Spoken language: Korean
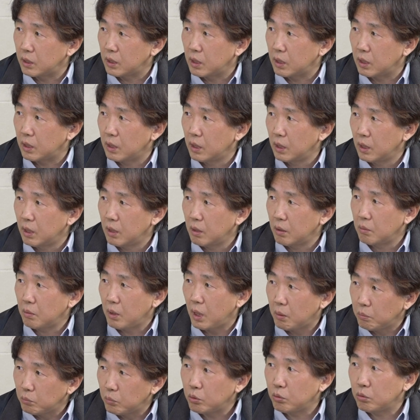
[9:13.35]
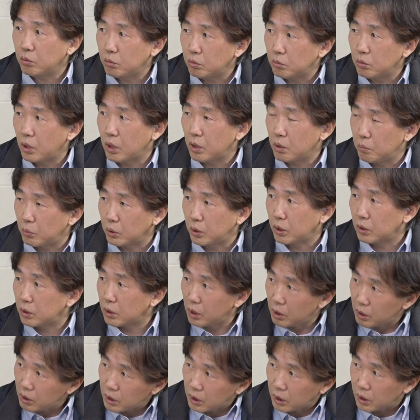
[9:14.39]
때 함부로 얘기를 못하고
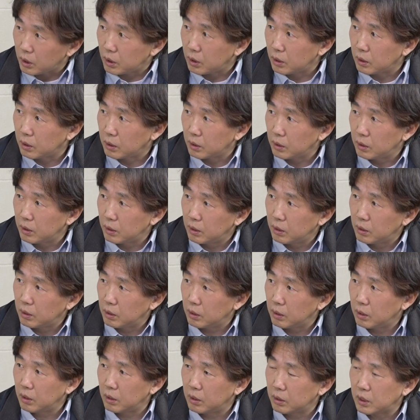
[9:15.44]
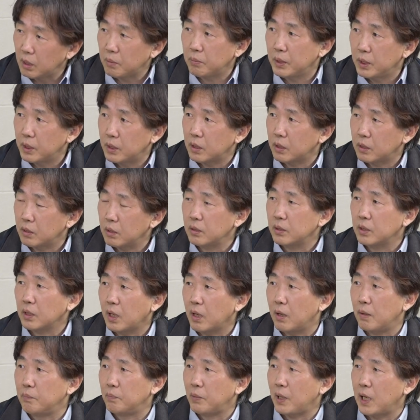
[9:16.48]
잘리니까 음. 네, 참아야죠. 아, 참아야 돼. 그래 이제
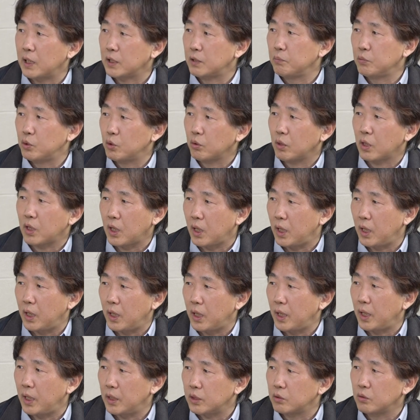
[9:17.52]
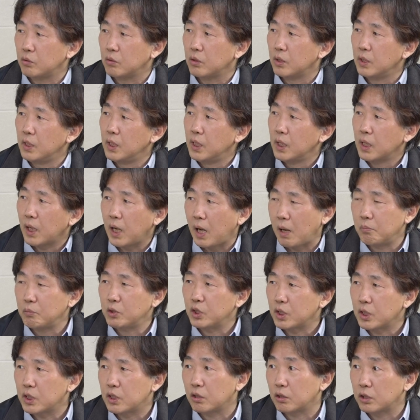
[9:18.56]
가, 가슴 속에 계속
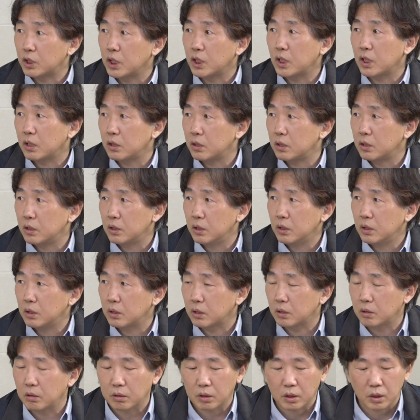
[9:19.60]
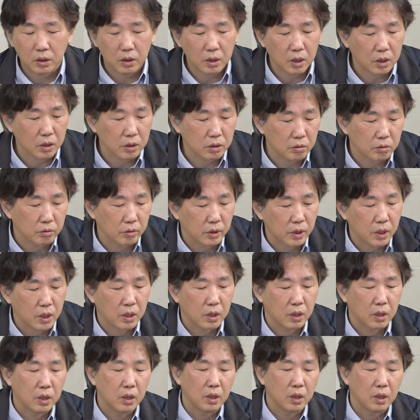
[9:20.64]
감정이 적체되는 그런 게 생기는 건데